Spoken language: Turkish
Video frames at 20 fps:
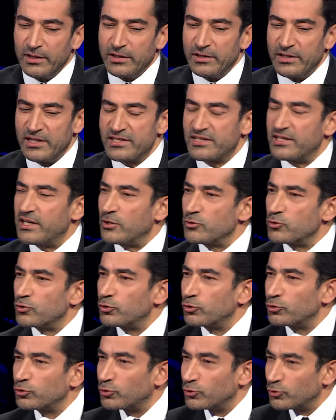Neslihan
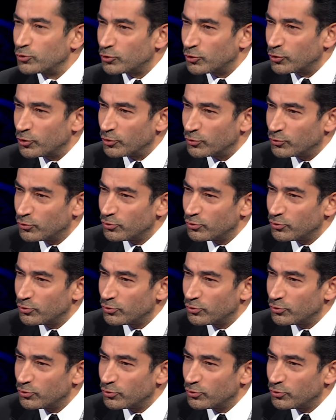soru şunu soruyor.